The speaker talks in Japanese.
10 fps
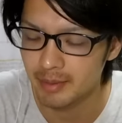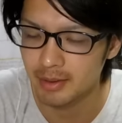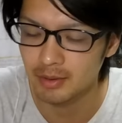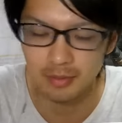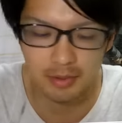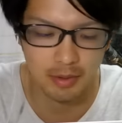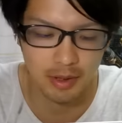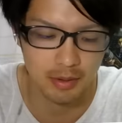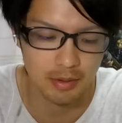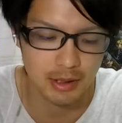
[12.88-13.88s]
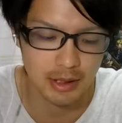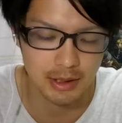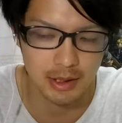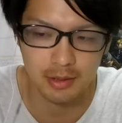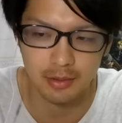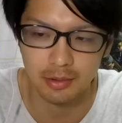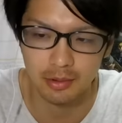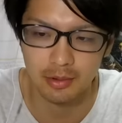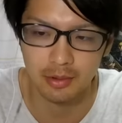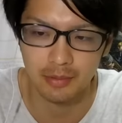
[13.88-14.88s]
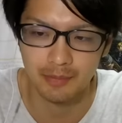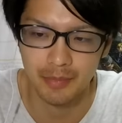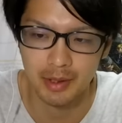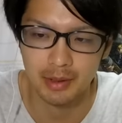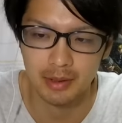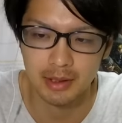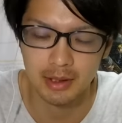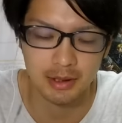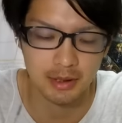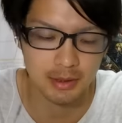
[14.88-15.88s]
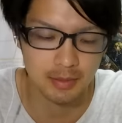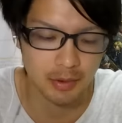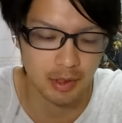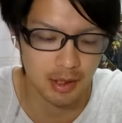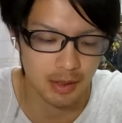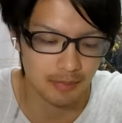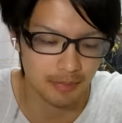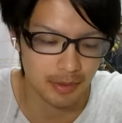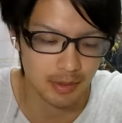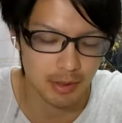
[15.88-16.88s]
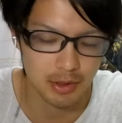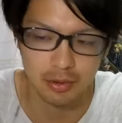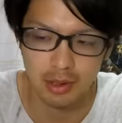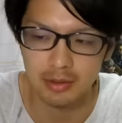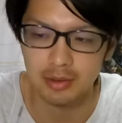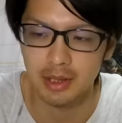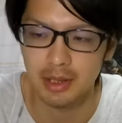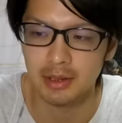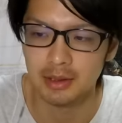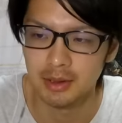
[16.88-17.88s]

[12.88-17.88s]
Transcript: その分をね合成したいのと視察本が、まあ、ちょっとあるんで、